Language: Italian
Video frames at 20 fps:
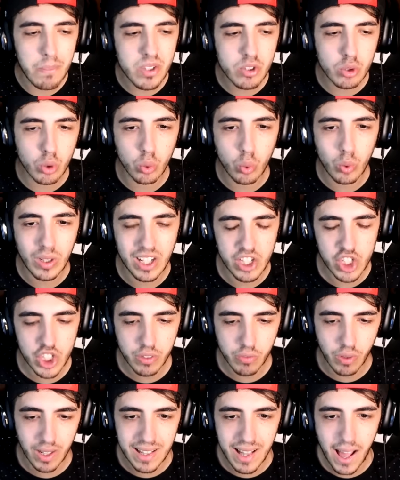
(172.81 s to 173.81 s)
capisco nulla,
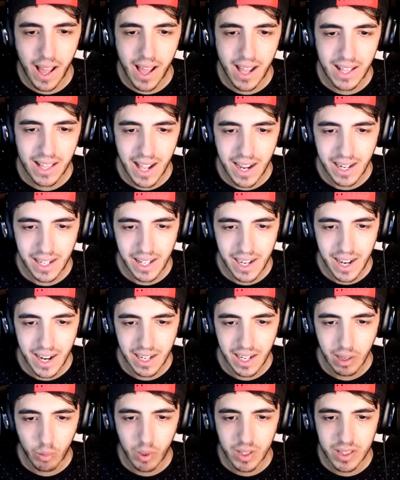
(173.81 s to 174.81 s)
scivola e, la e lagga,
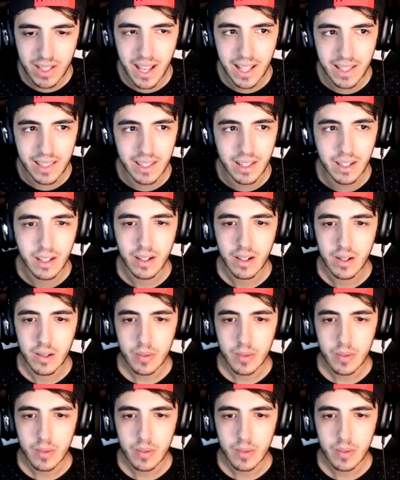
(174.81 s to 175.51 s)
raga, guardate.